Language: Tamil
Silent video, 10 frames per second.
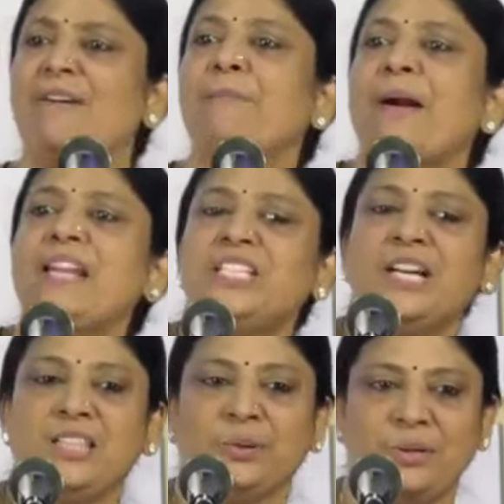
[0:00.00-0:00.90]
அவர் பயிற்சி
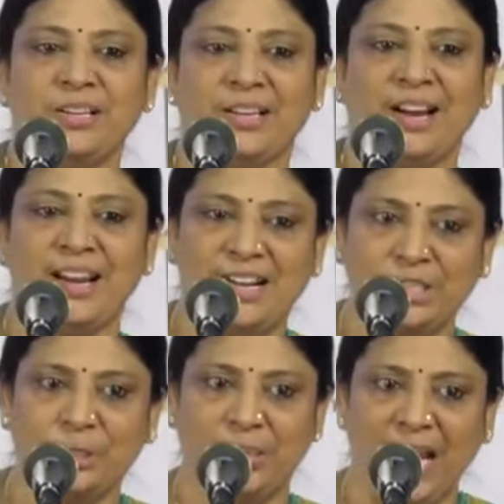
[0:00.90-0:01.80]
அளித்துக் கொண்டிருக்கிறார்
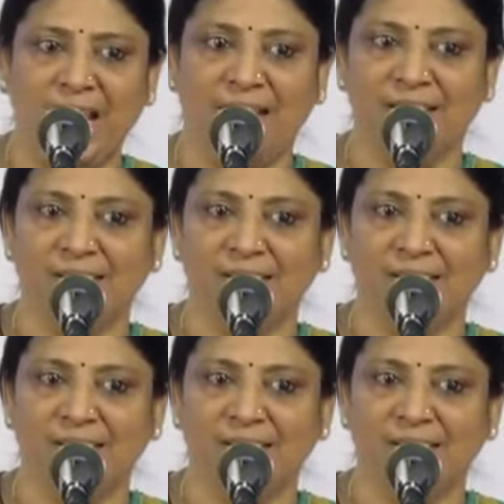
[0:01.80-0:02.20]
என்று சொன்னால்